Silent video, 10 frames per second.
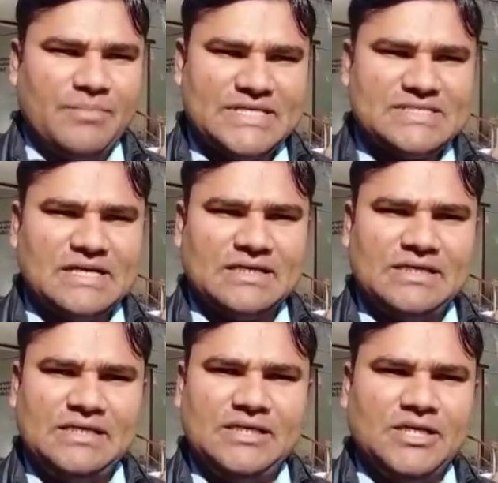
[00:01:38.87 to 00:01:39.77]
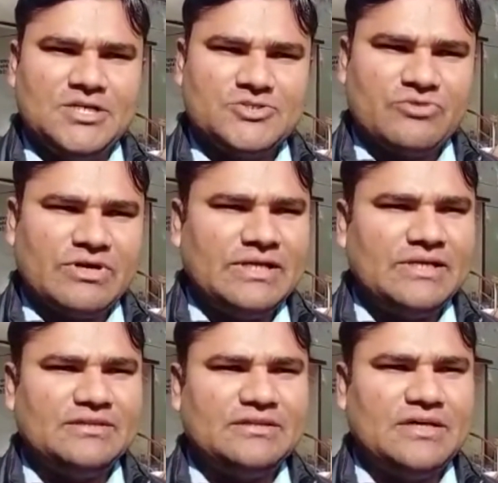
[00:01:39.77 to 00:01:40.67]
बैसाखी स्वर्ण
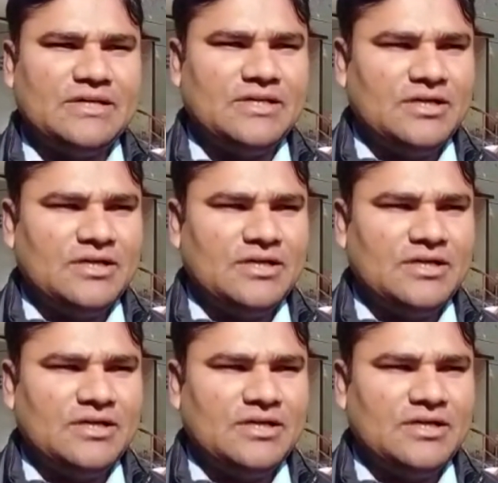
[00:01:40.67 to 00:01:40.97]
यंत्र